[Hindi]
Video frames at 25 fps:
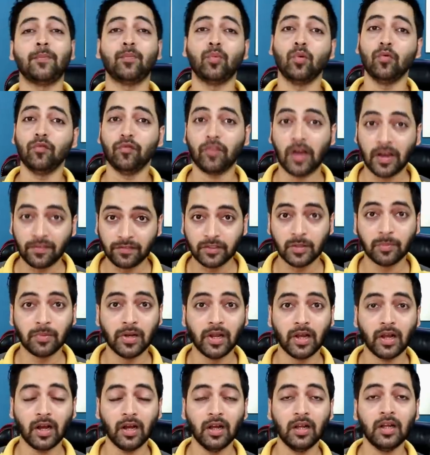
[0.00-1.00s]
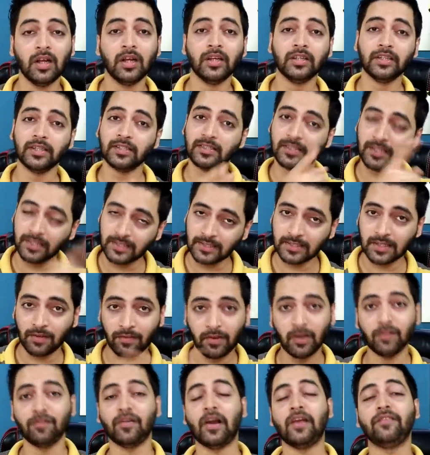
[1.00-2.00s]
में आपको 5G मिलेगा ये
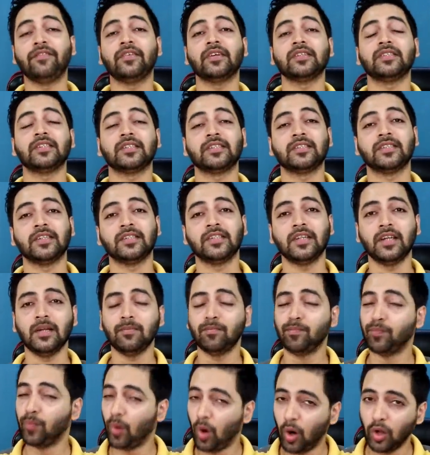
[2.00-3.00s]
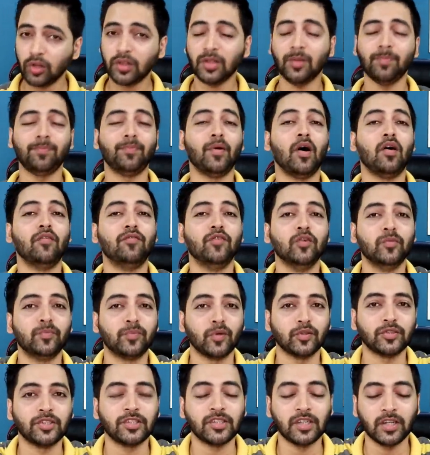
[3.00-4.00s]
675 का सक्सेसर है बहुत ही पावरफुल
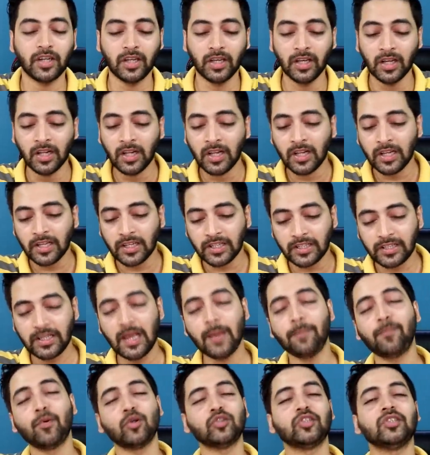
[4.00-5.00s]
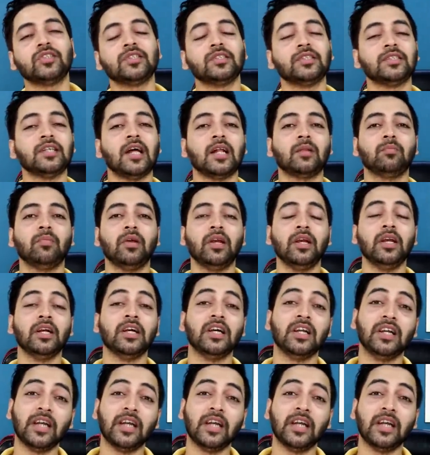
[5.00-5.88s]
प्रोसेसर है ये प्रोसेसर के साथ में